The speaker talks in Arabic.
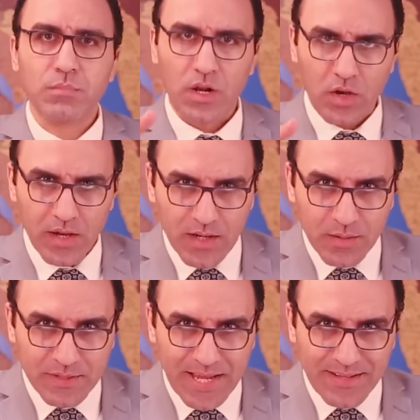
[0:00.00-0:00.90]
ما القاهرة
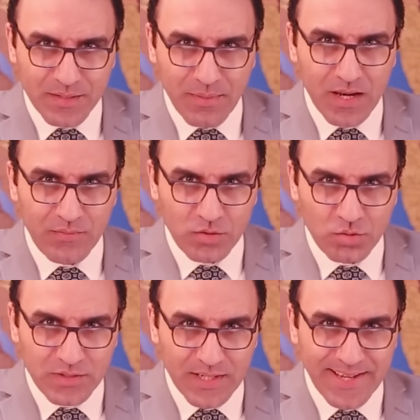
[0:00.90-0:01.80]
اللي بتحاسب على
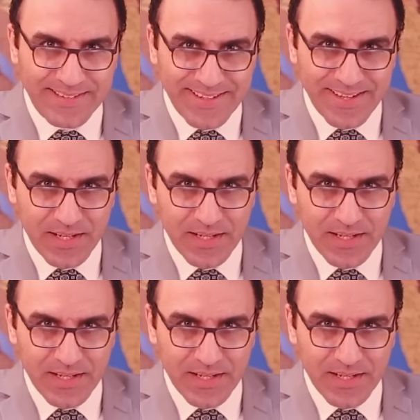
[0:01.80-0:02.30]
فاتورة الخسائر